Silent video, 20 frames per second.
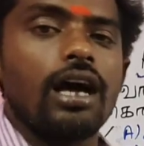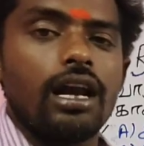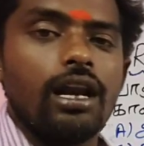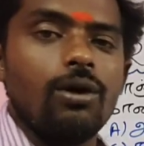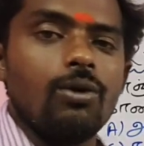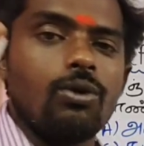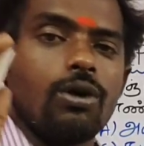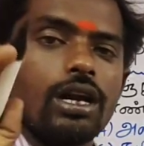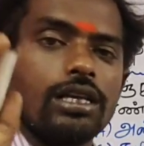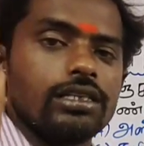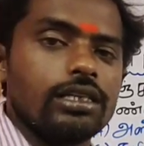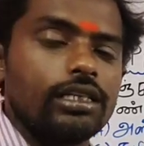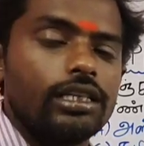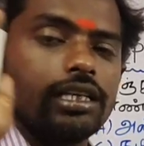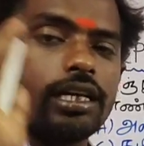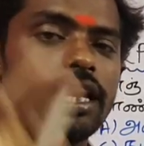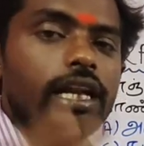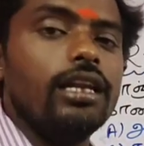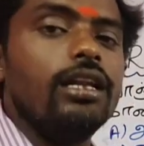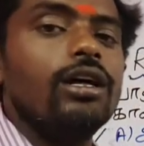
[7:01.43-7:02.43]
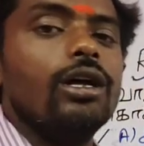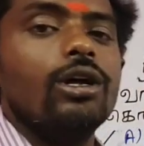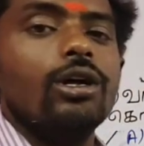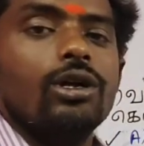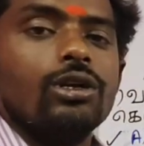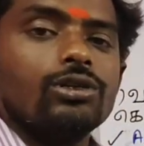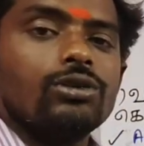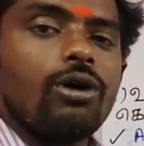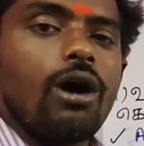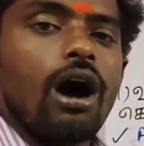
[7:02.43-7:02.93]
காலையில் உங்களை சந்திக்கிறேன்
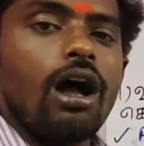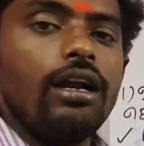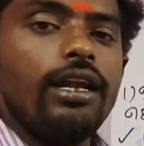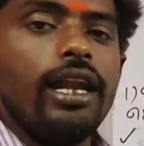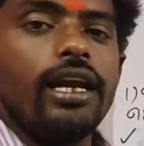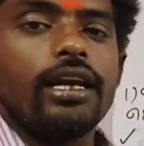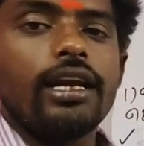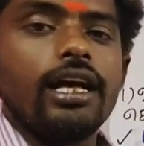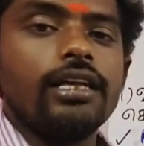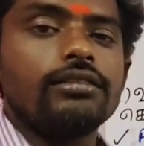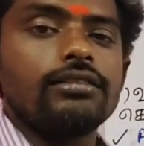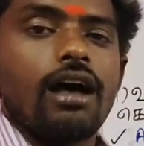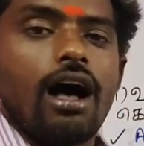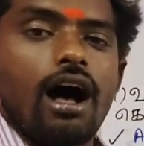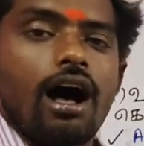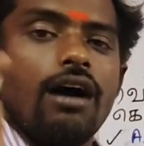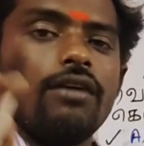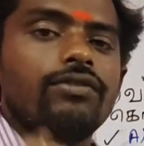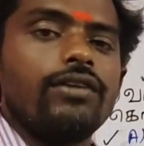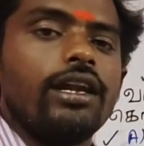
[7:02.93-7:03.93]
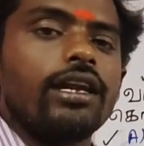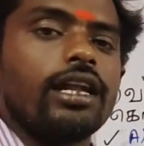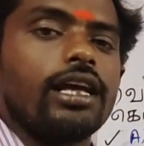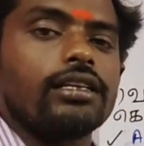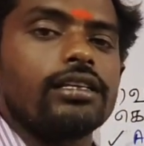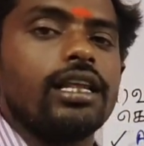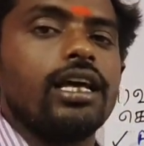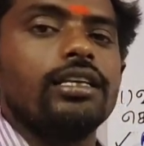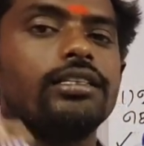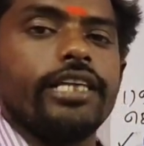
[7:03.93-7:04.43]
ஸோ ஆன்லைன் கிளாஸ் ஆஃப்லைன்
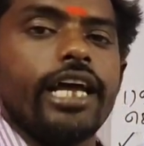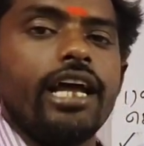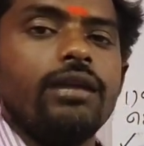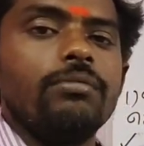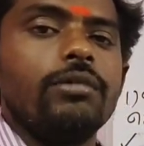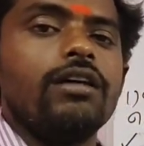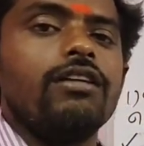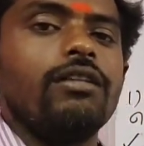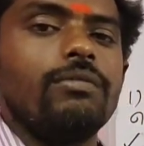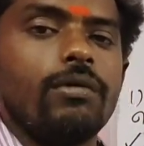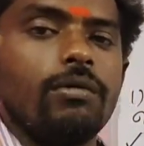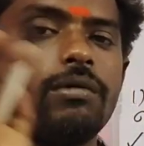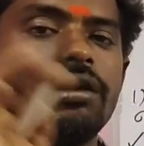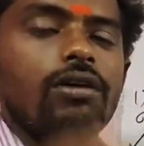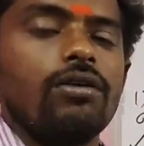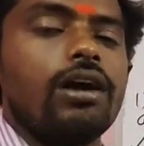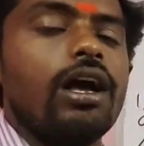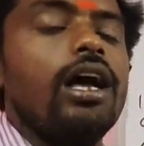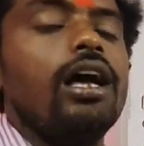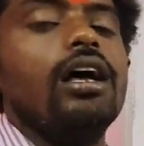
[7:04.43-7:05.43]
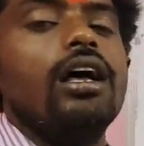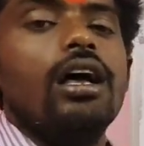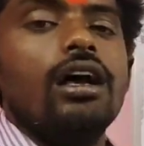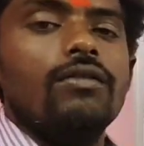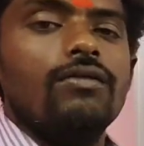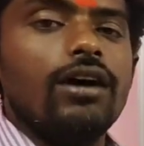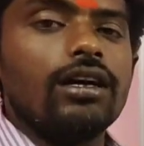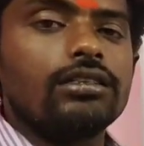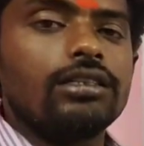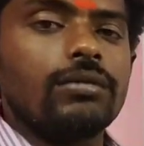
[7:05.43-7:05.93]
கிளாஸில் ஜாயின் பண்ண விருப்பம் உள்ளவங்க
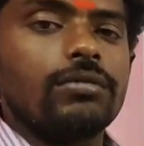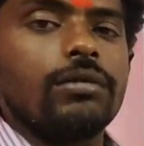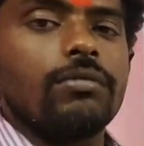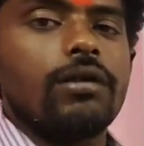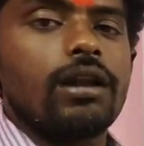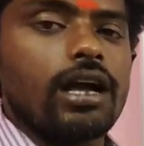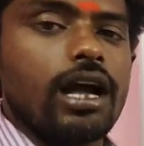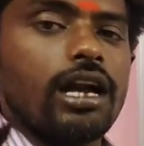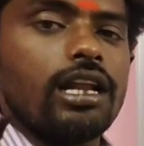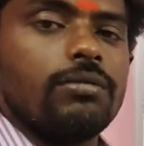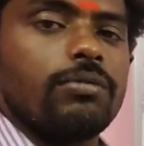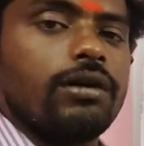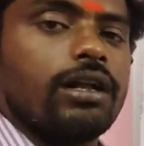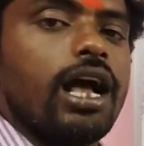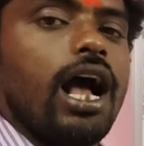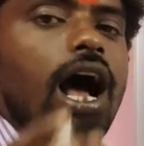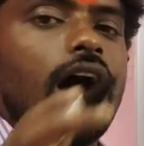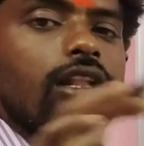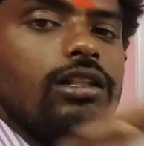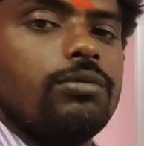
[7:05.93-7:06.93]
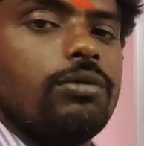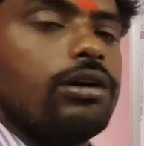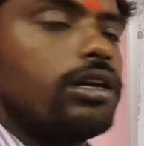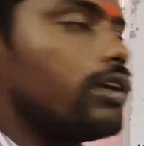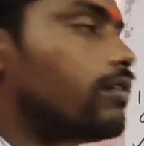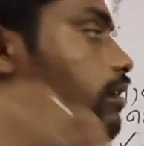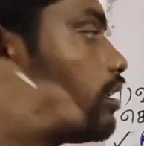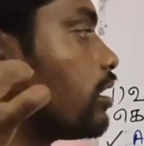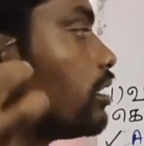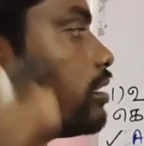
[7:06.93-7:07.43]
வாட்ஸ்அப் நம்பரில் காண்டாக்ட் பண்ணுங்கள் அது
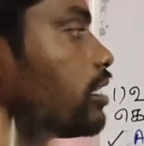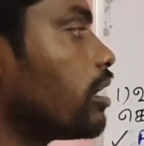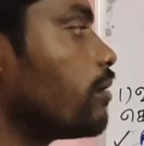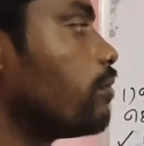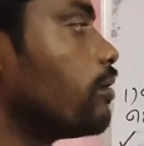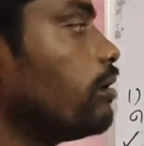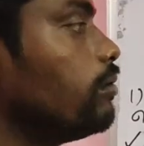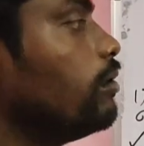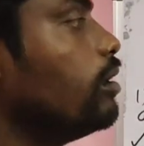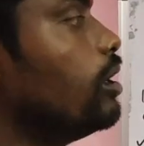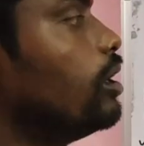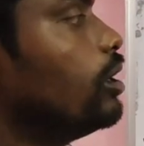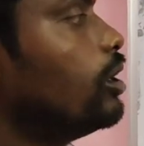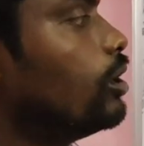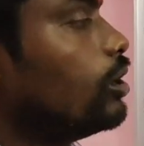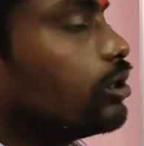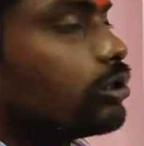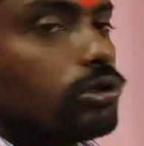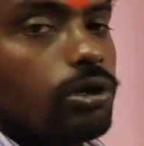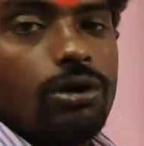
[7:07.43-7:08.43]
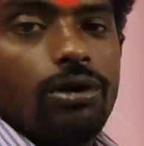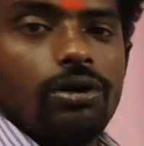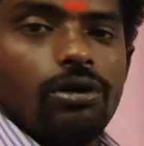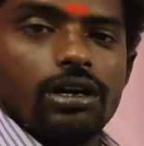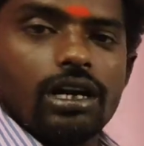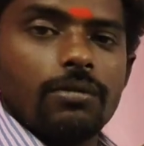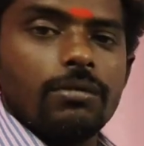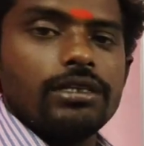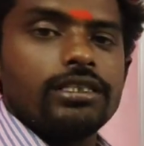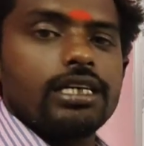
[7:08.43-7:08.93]
பற்றி விளக்கம் தரப்படும் ஸோ
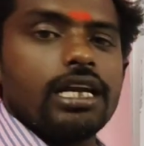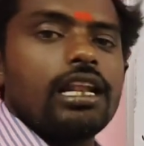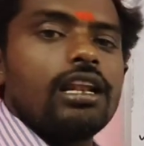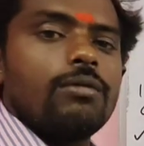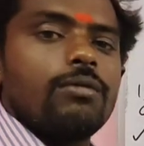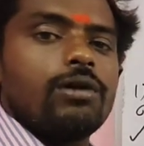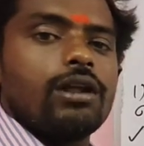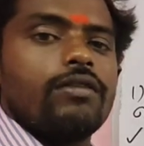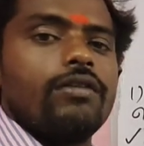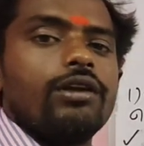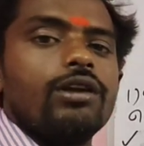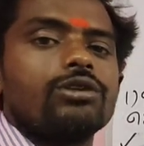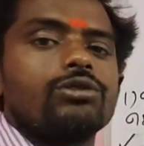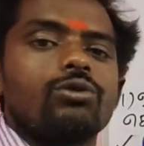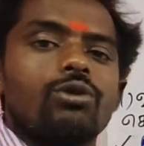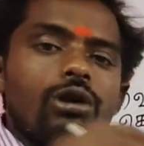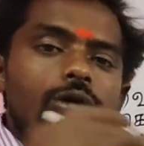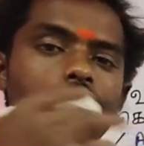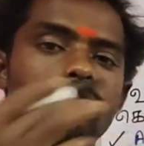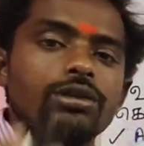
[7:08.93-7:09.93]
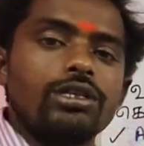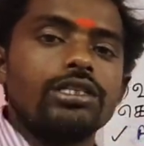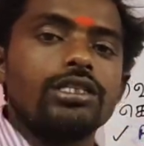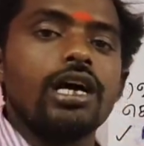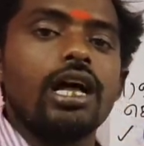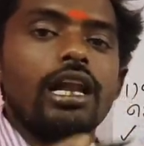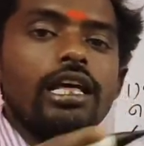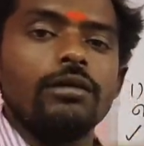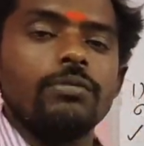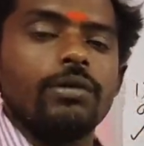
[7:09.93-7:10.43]
நம்ம சேனலில் போகிற வீடியோஸ் உங்களுக்கு
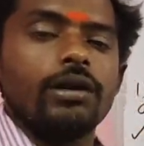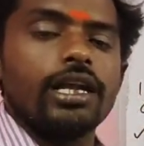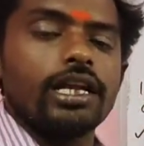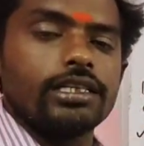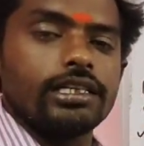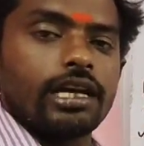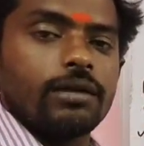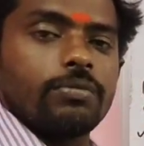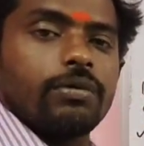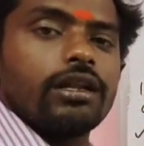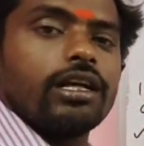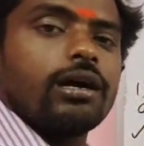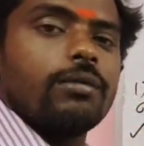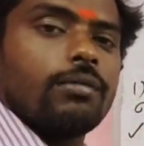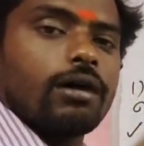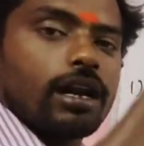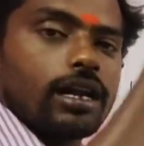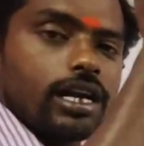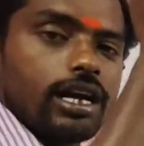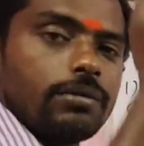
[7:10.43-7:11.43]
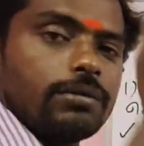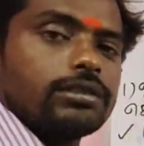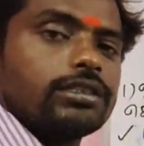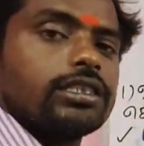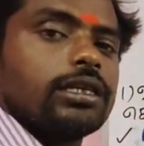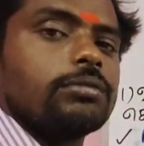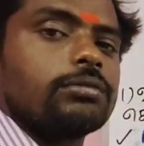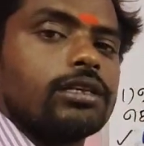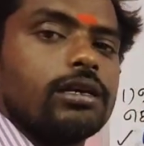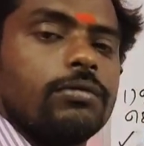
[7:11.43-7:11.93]
பிடிச்சிருந்தா லைக் பண்ணுங்கள் ஷேர் பண்ணுங்கள் மறக்காமல்
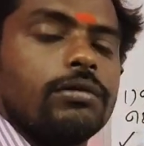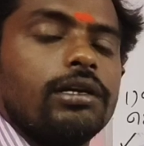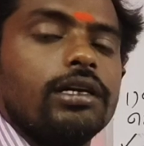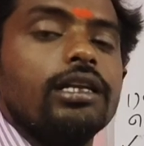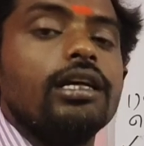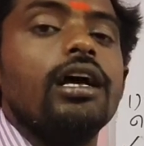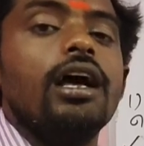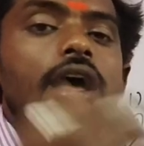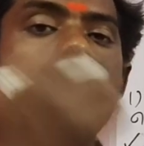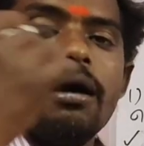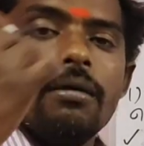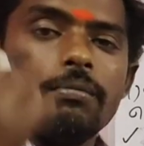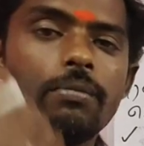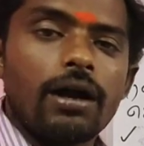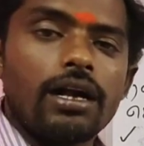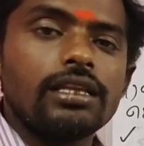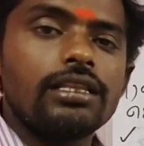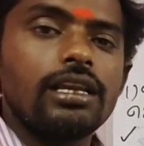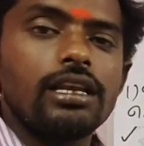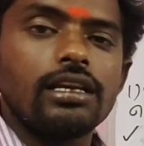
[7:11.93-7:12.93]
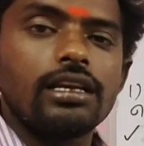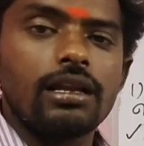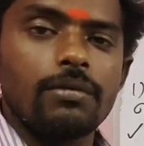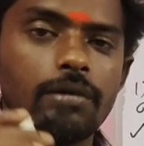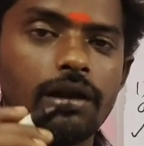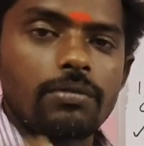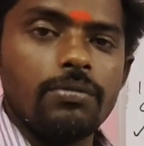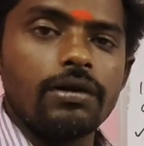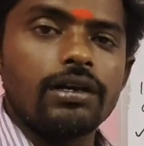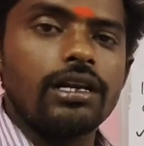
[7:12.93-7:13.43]
சப்ஸ்கிரைப் பண்ணிவிட்டு பக்கத்தில் இருக்கிற
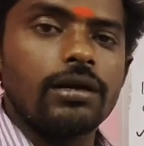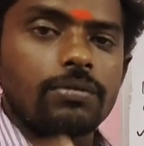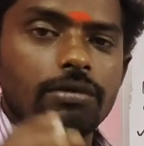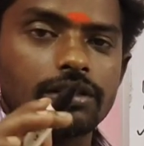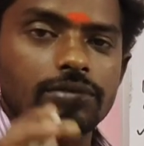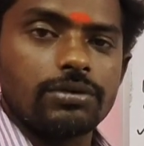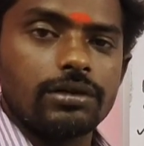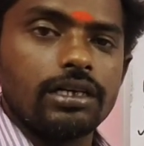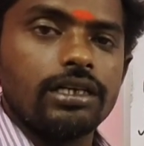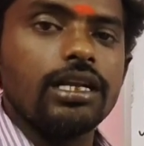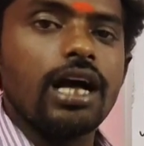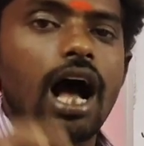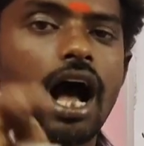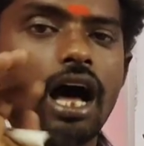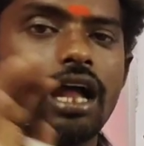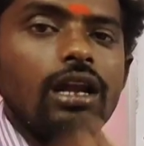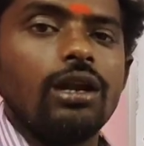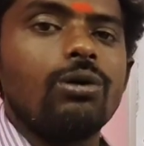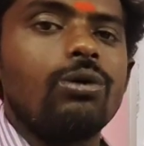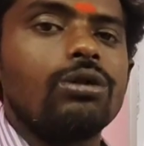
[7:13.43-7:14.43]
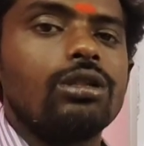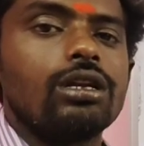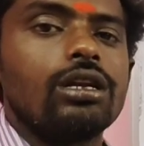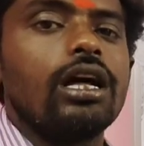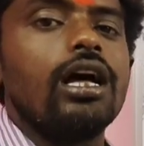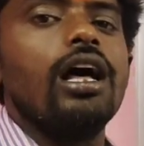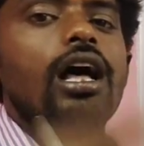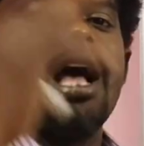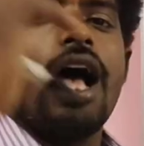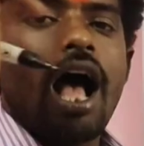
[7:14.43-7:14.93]
பெல் பட்டனை ப்ரெஸ் பண்ணிவிட்டு ஆள்னு
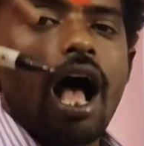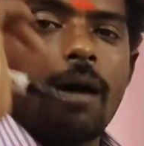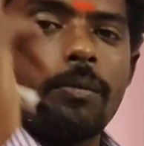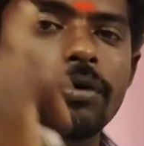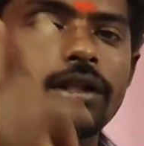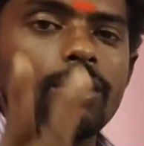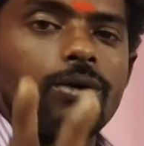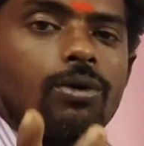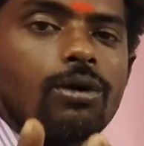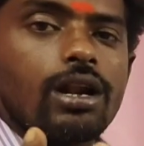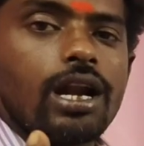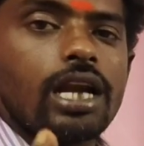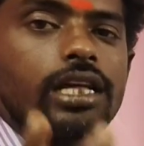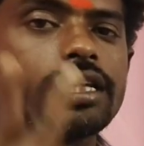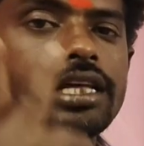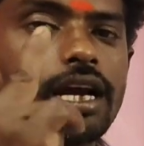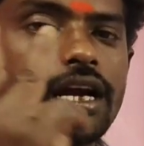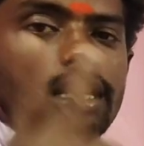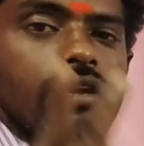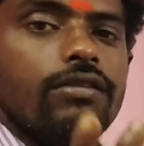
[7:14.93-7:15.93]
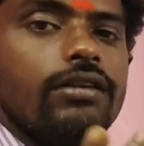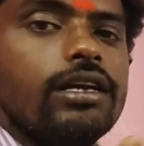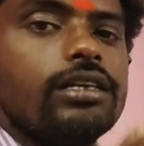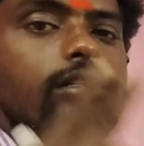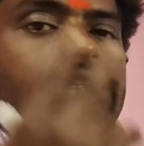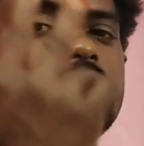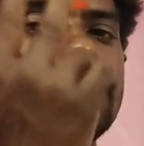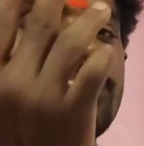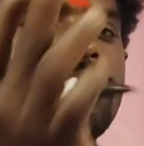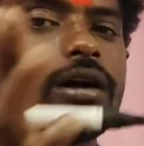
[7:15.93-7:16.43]
கொடுத்துருங்க அப்போ தான் ஒரு நாளைக்கு ரெண்டு
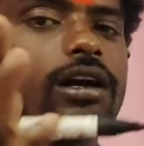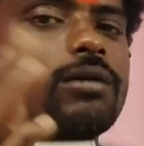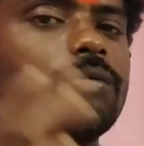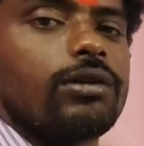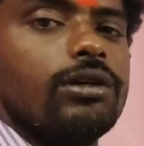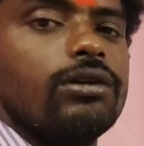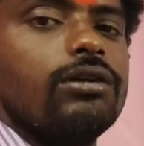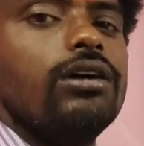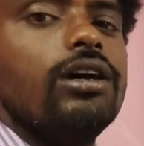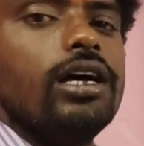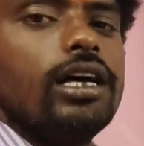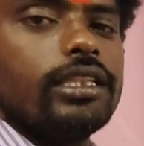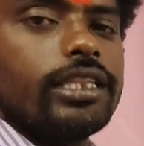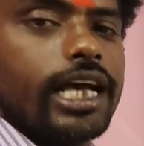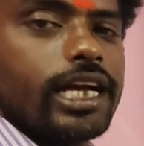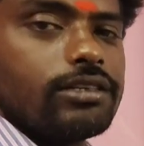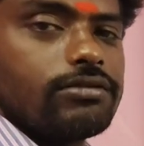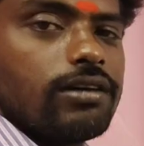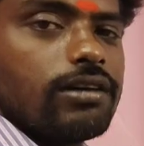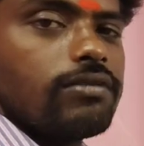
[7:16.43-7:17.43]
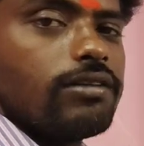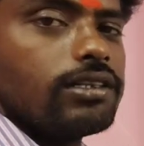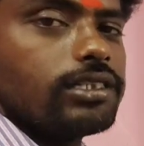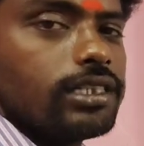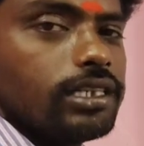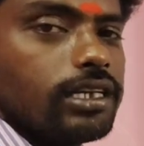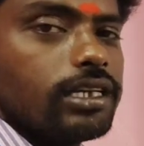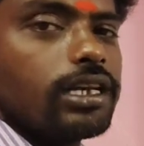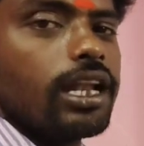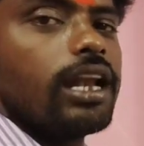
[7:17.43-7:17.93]
வீடியோஸ் நீங்கள் பார்க்க முடியும் தேங்க்ஸ் ஃபார்
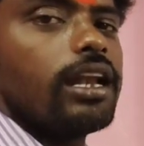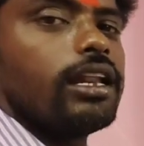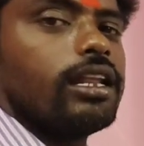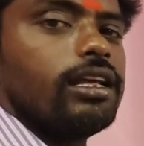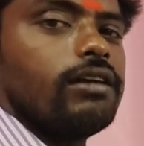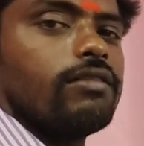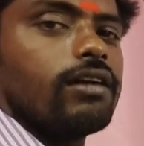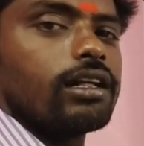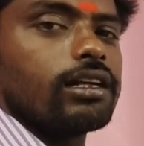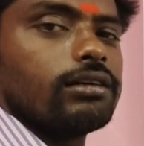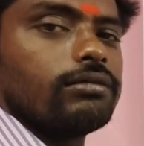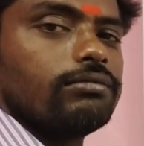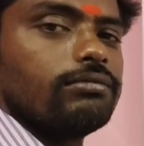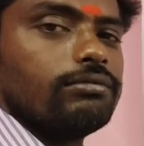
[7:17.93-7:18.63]
வாட்சிங் நன்றி வணக்கம்